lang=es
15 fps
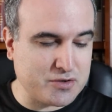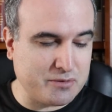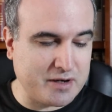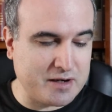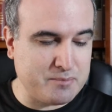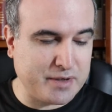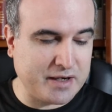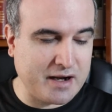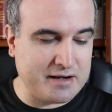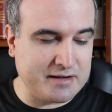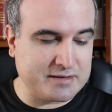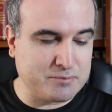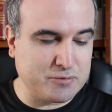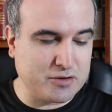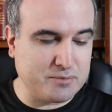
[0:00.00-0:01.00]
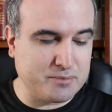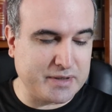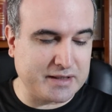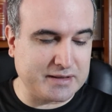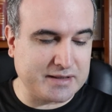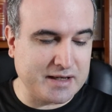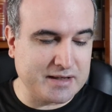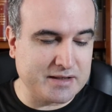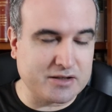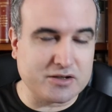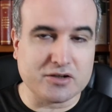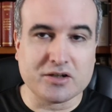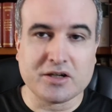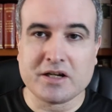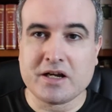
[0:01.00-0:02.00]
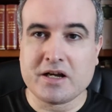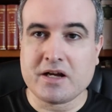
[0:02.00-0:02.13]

sobre el imperialismo británico.